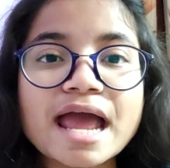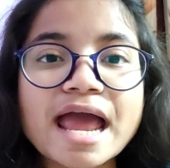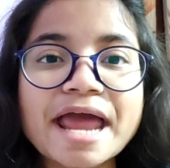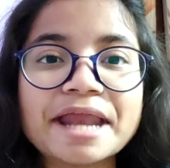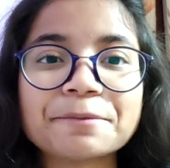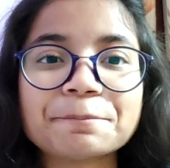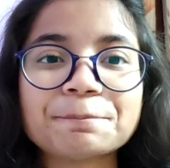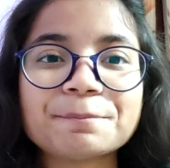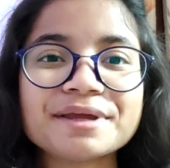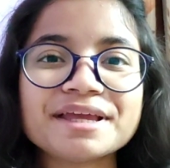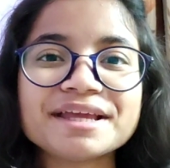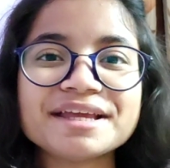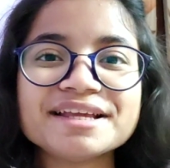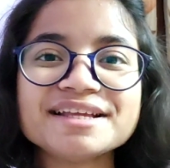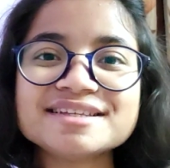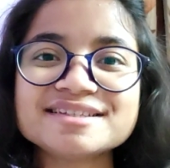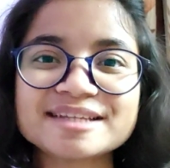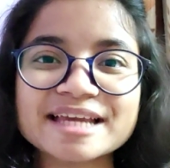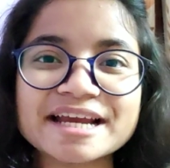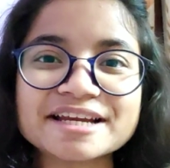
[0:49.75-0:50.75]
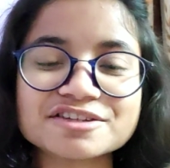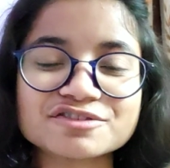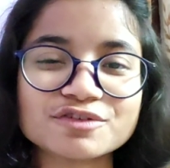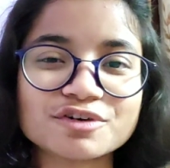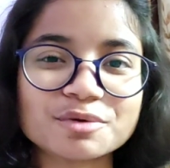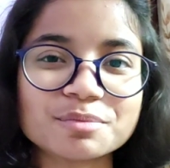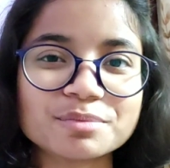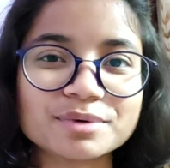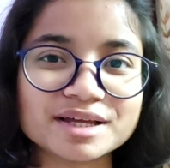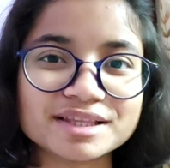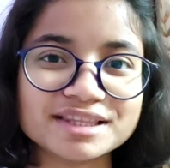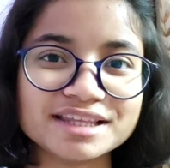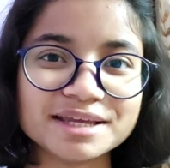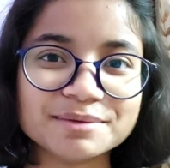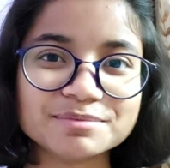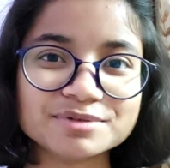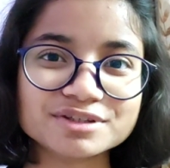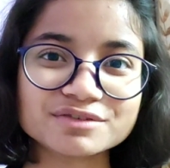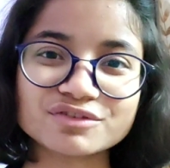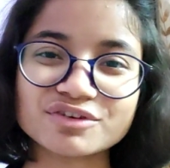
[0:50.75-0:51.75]
and P stands for
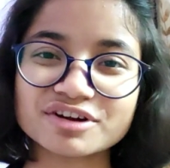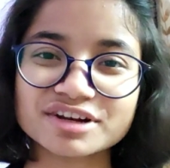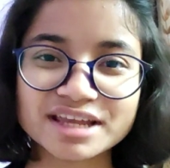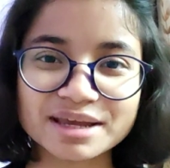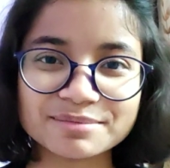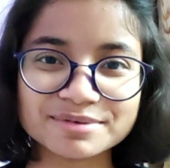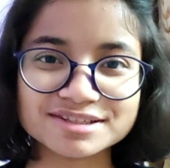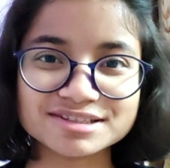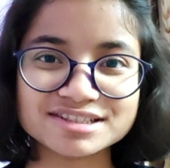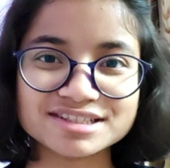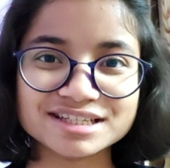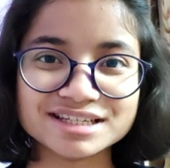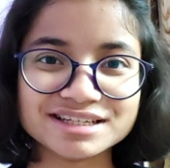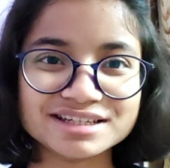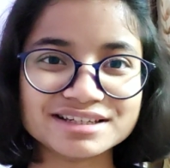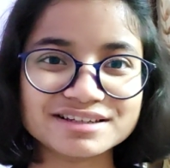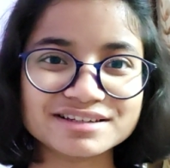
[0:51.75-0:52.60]
Pradeeps for chemistry.